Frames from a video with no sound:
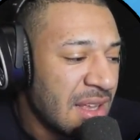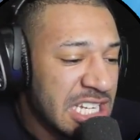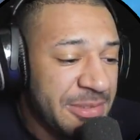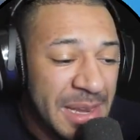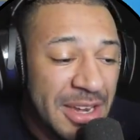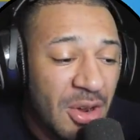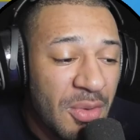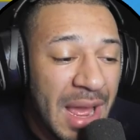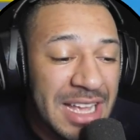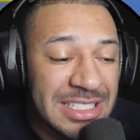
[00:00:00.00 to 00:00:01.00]
Ich will die doch
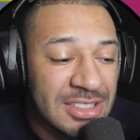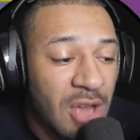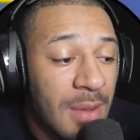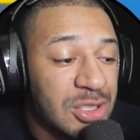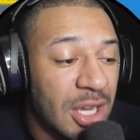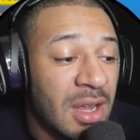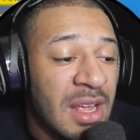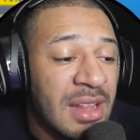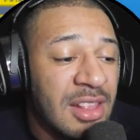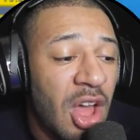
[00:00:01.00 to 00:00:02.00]
nur essen. Komm schon.
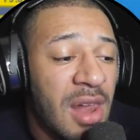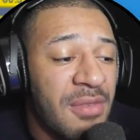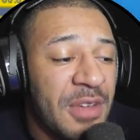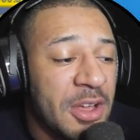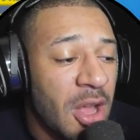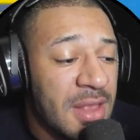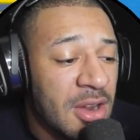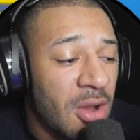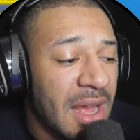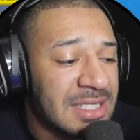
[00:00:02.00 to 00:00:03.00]
Lol, wir können die
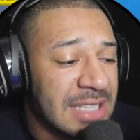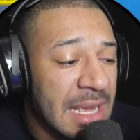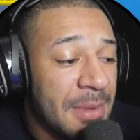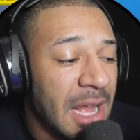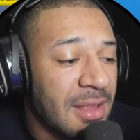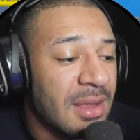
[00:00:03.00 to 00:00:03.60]
doch essen. Eben gerade...